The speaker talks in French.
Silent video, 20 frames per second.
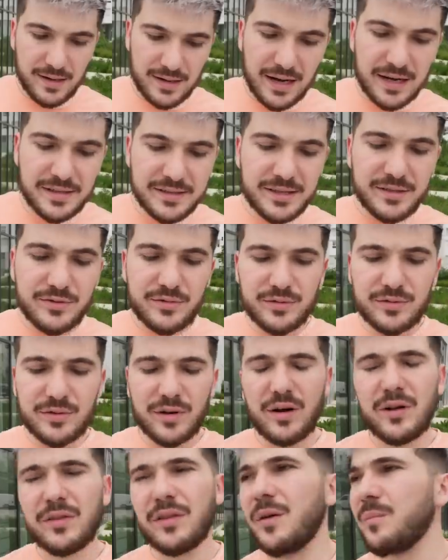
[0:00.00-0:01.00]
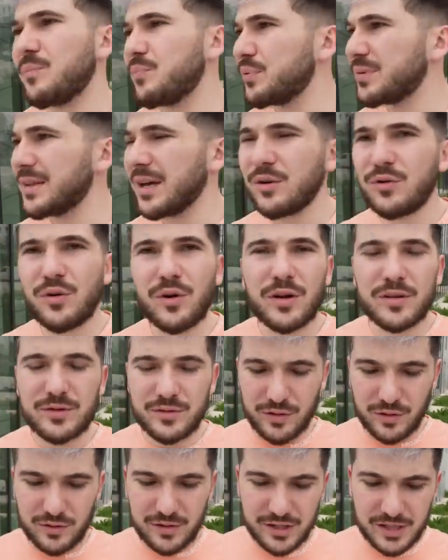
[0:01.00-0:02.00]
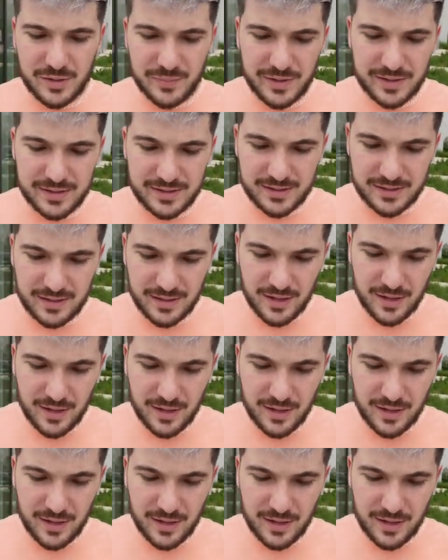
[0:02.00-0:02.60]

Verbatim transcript: L'altitude. Oh non, putain, encore un coordonnée GPS.